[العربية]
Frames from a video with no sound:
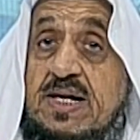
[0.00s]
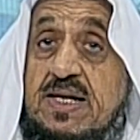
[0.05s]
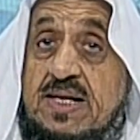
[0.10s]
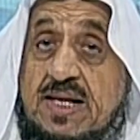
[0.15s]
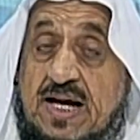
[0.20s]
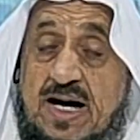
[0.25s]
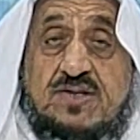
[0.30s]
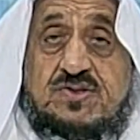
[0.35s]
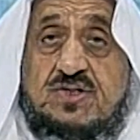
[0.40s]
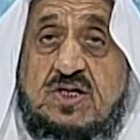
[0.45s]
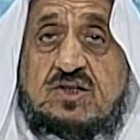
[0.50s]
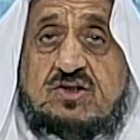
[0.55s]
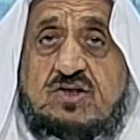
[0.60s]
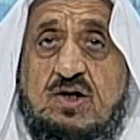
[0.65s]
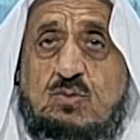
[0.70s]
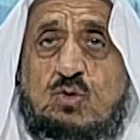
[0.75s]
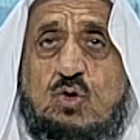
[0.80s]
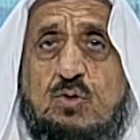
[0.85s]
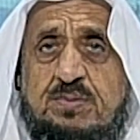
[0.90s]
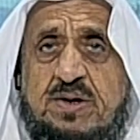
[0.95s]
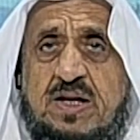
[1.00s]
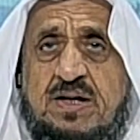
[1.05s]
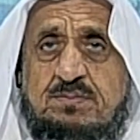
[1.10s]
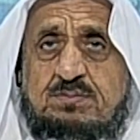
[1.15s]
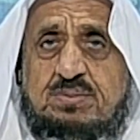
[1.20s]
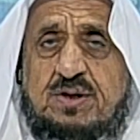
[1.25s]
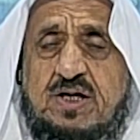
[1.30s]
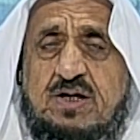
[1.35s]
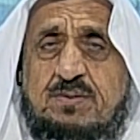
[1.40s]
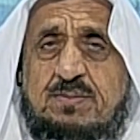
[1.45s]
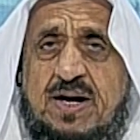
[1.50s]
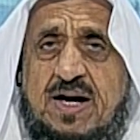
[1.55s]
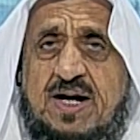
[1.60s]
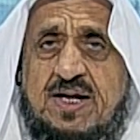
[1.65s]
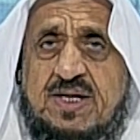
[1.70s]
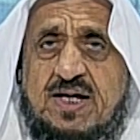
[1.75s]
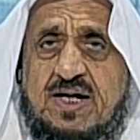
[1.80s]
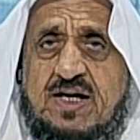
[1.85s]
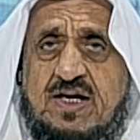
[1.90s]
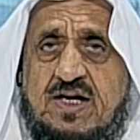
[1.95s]
لا زلت مؤمنا
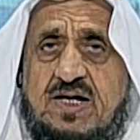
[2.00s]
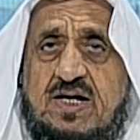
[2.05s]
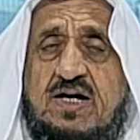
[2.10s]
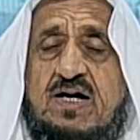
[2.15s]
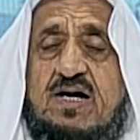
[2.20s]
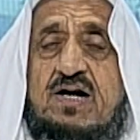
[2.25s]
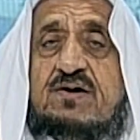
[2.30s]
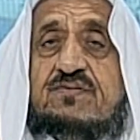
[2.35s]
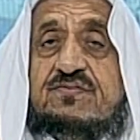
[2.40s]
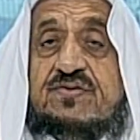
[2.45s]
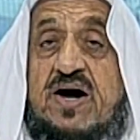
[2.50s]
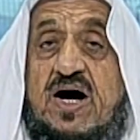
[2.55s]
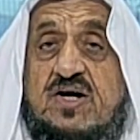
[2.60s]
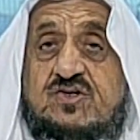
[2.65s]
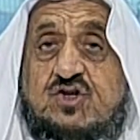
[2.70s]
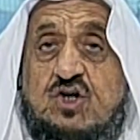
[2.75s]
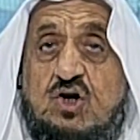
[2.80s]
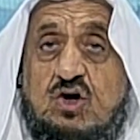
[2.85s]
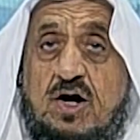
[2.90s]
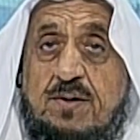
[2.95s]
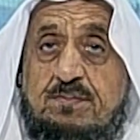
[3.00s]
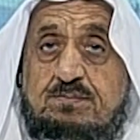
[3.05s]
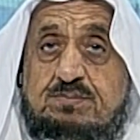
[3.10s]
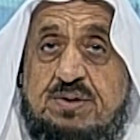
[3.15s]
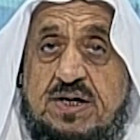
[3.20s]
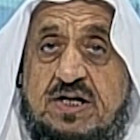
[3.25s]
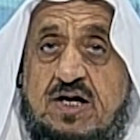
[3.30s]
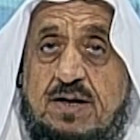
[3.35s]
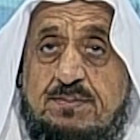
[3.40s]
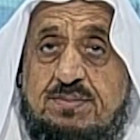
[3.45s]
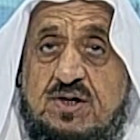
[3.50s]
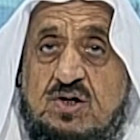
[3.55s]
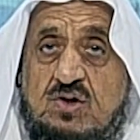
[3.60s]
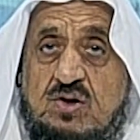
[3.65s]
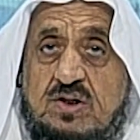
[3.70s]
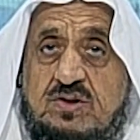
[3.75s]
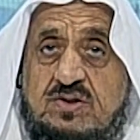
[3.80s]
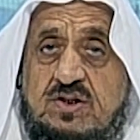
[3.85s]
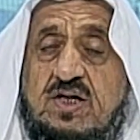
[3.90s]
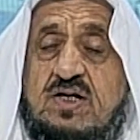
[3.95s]
بإيمانك فاسقا
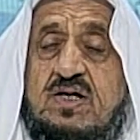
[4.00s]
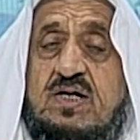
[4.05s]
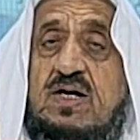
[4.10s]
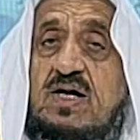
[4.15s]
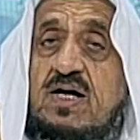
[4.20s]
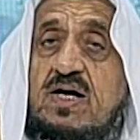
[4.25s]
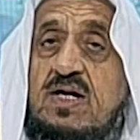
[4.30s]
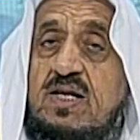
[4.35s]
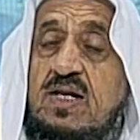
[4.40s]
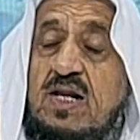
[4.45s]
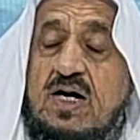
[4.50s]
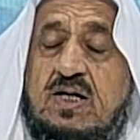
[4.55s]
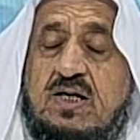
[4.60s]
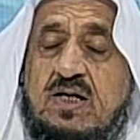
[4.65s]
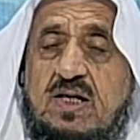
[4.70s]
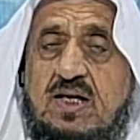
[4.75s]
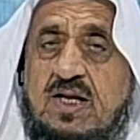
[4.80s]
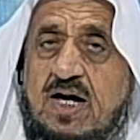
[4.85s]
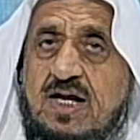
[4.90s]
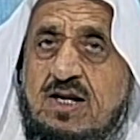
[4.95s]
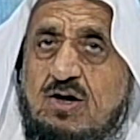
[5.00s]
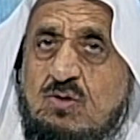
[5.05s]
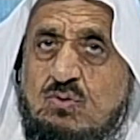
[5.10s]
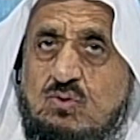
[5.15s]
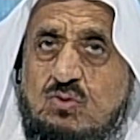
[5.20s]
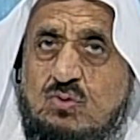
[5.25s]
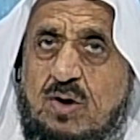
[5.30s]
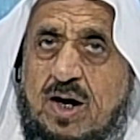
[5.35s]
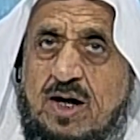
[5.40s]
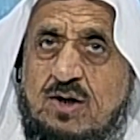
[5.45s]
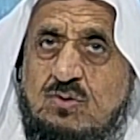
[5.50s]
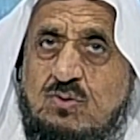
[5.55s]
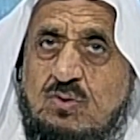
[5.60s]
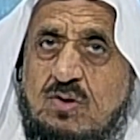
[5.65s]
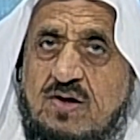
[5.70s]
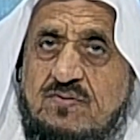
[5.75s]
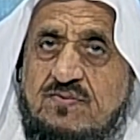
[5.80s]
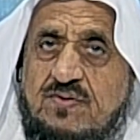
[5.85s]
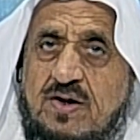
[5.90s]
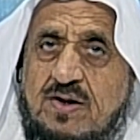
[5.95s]
بكبيرتك لكن لا نقول عنه
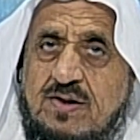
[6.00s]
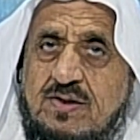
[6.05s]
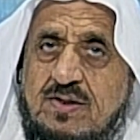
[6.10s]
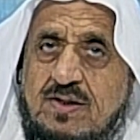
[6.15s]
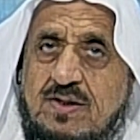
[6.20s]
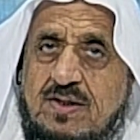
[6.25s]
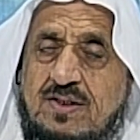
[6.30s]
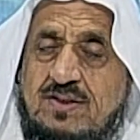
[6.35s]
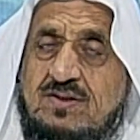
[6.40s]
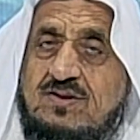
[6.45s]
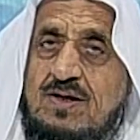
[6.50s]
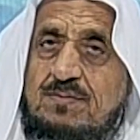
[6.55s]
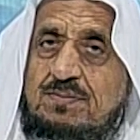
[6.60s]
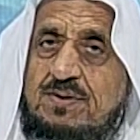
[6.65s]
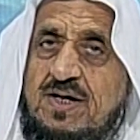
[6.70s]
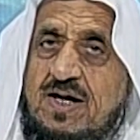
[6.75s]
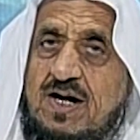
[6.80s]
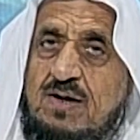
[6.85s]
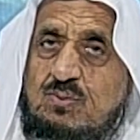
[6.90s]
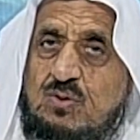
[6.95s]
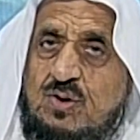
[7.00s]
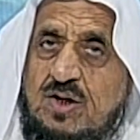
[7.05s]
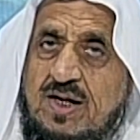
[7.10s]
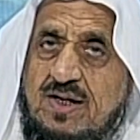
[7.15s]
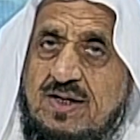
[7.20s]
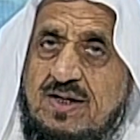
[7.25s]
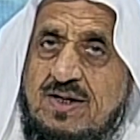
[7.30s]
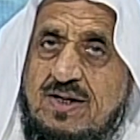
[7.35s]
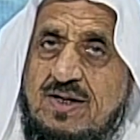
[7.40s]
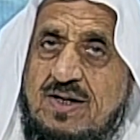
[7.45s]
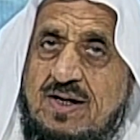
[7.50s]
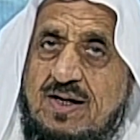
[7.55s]
كفر انتبه يا بني